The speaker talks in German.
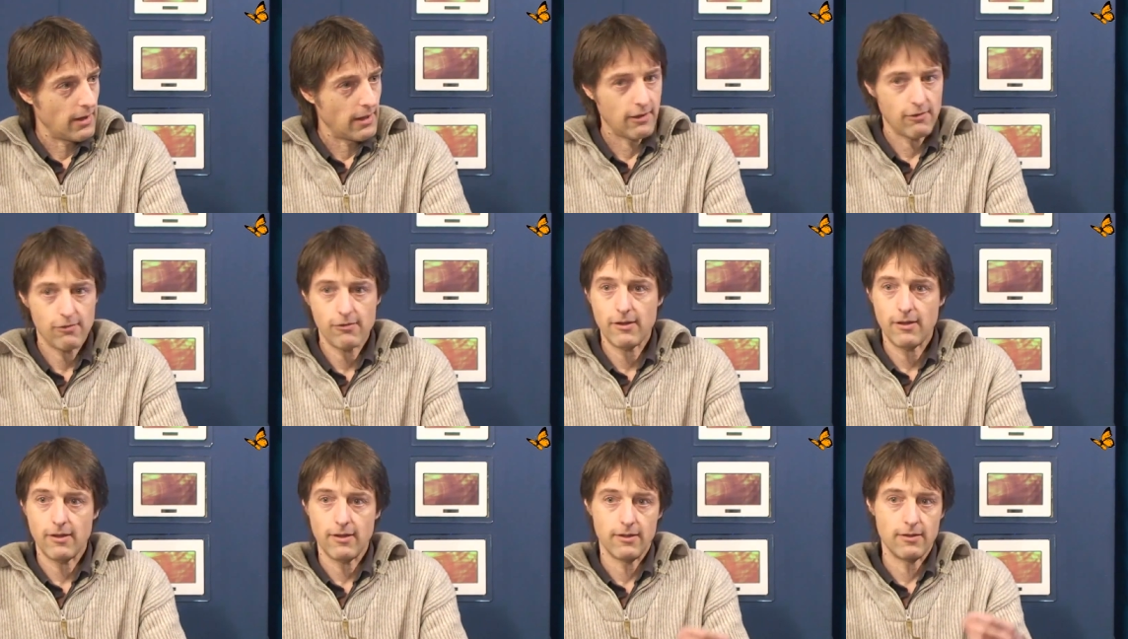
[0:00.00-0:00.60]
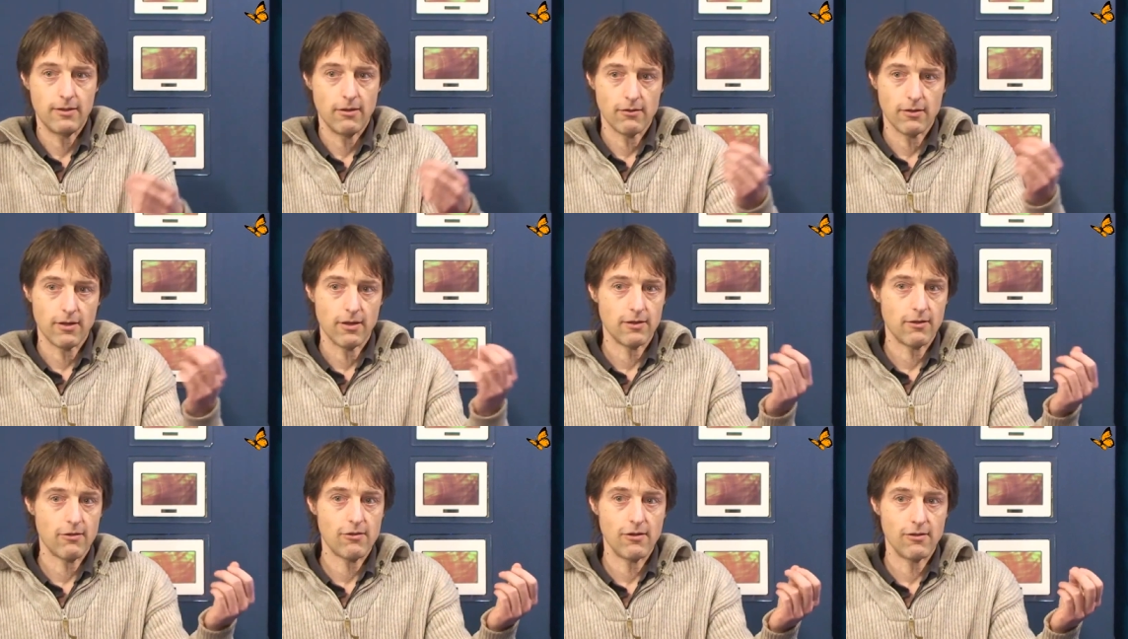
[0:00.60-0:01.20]
Ist die, diese
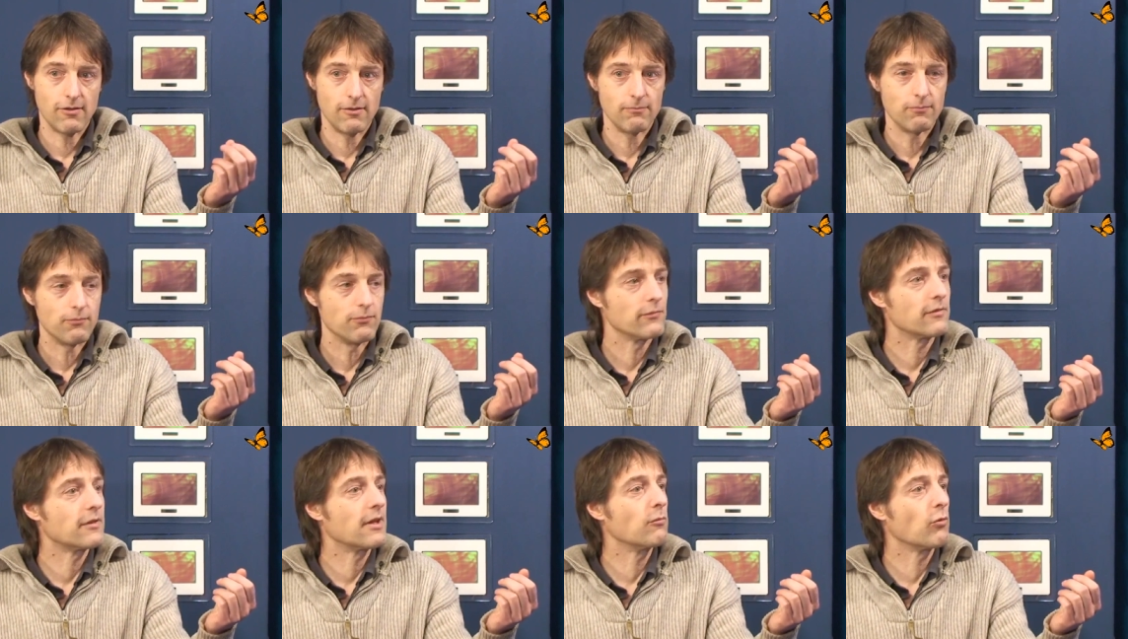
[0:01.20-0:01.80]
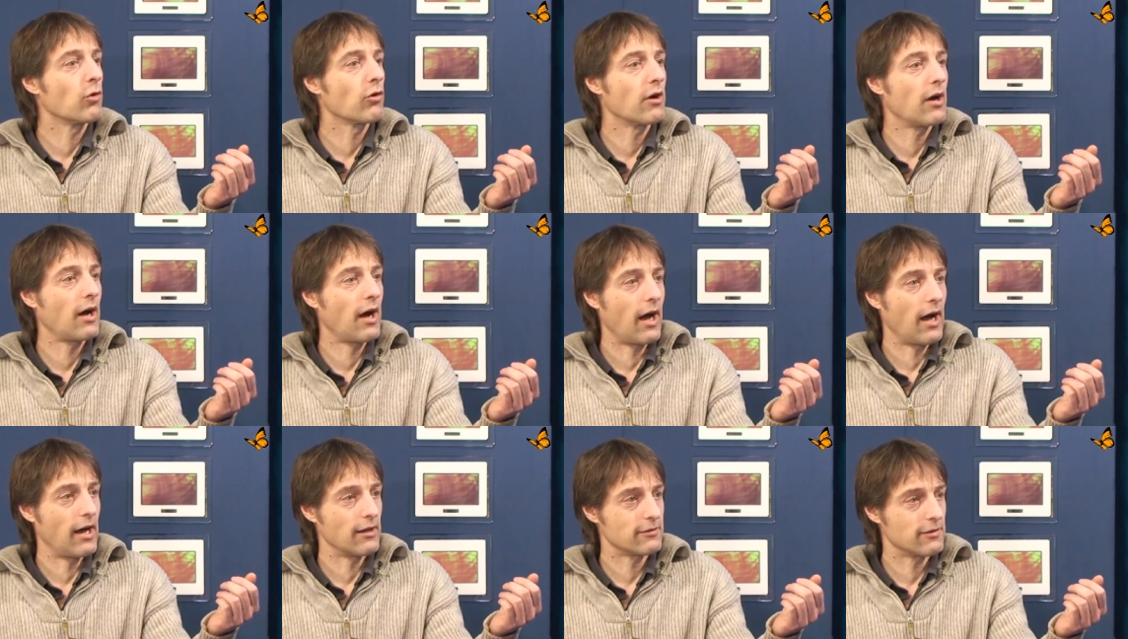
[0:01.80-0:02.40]
ganze
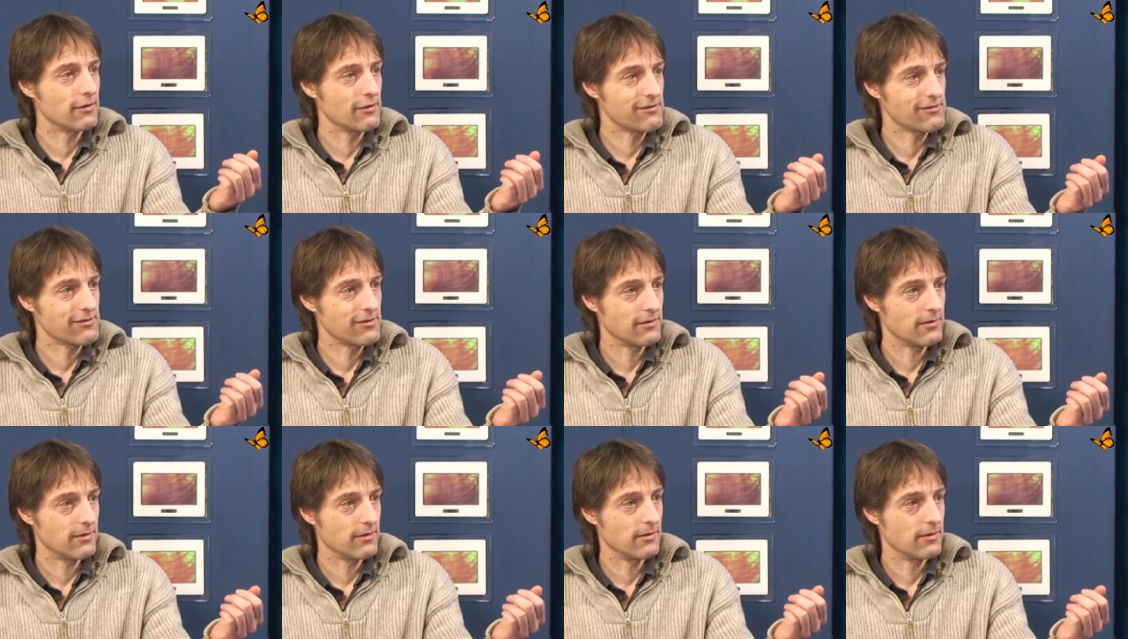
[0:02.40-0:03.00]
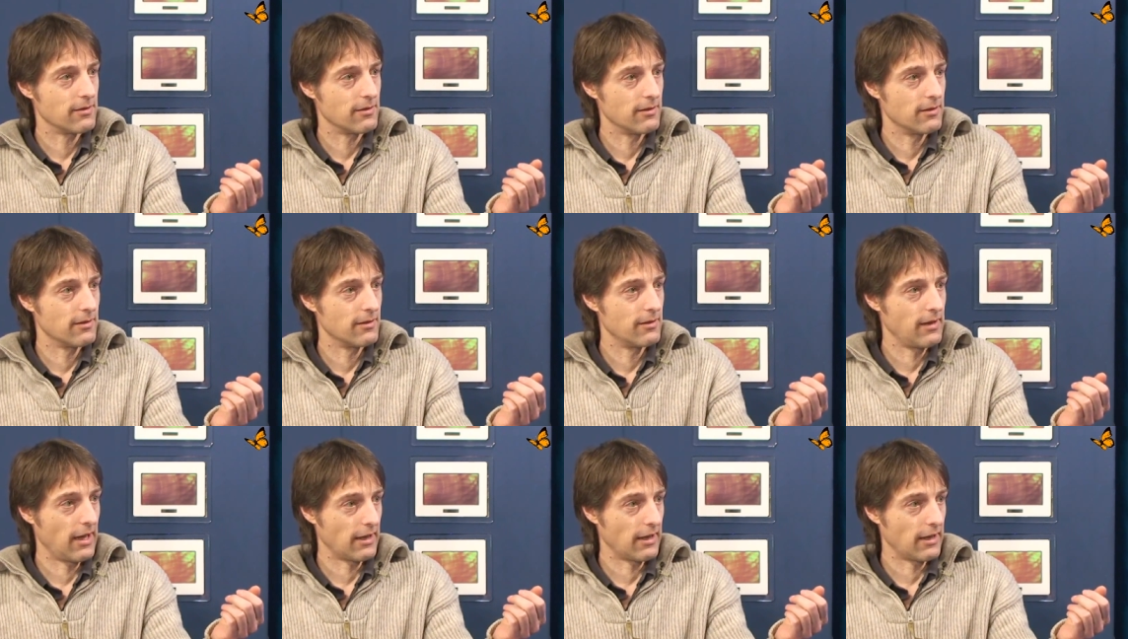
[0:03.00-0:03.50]
demokratische äh,